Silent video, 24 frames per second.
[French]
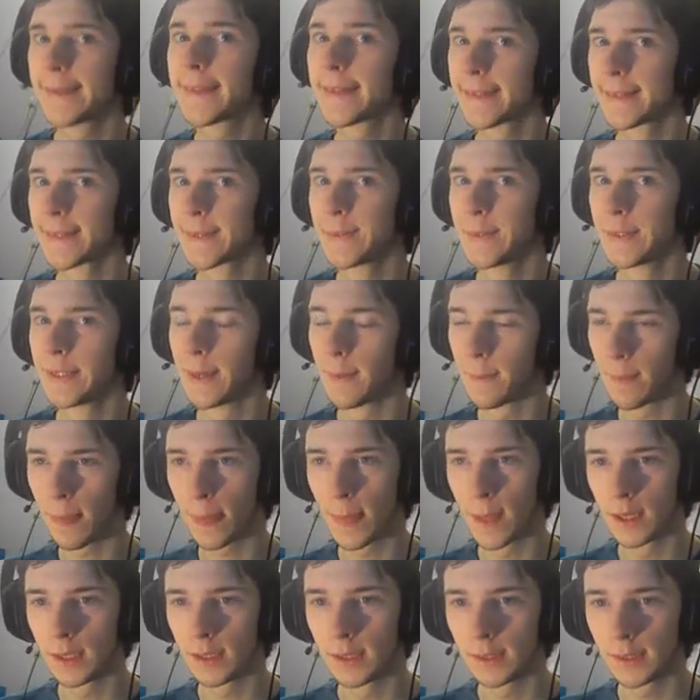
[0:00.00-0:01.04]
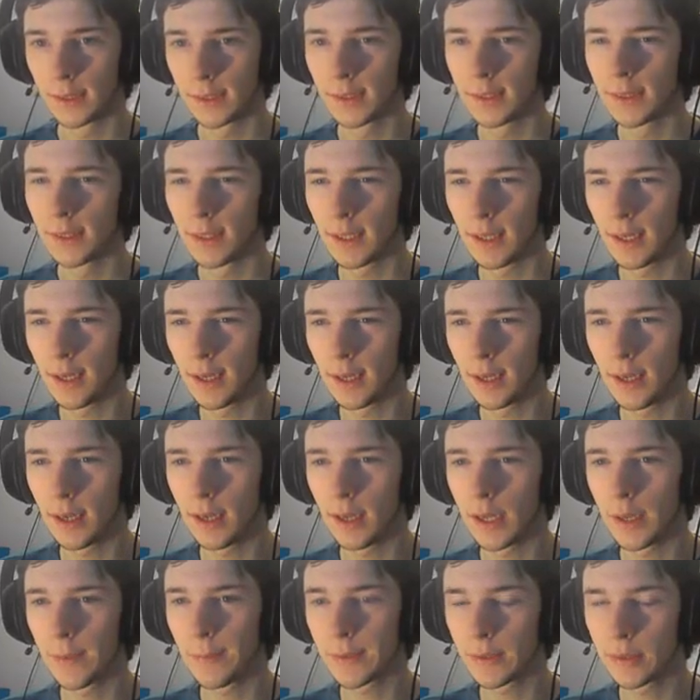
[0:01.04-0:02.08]
Ça c'est cool.
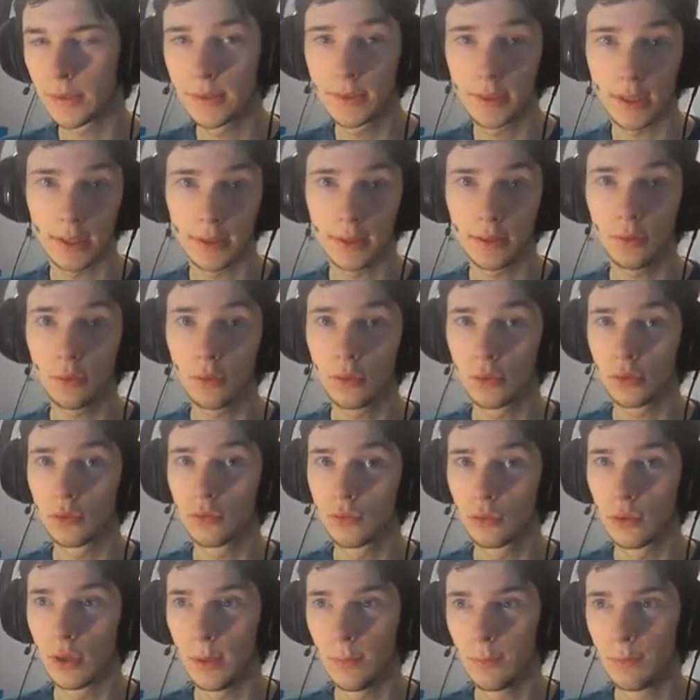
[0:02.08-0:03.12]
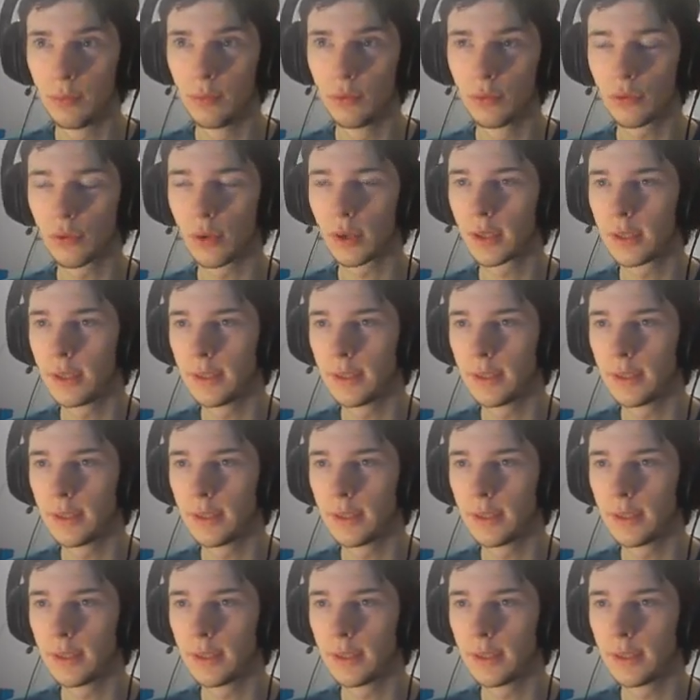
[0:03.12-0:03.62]
Euh, parce que c'est un des trucs que je voulais le plus, quoi.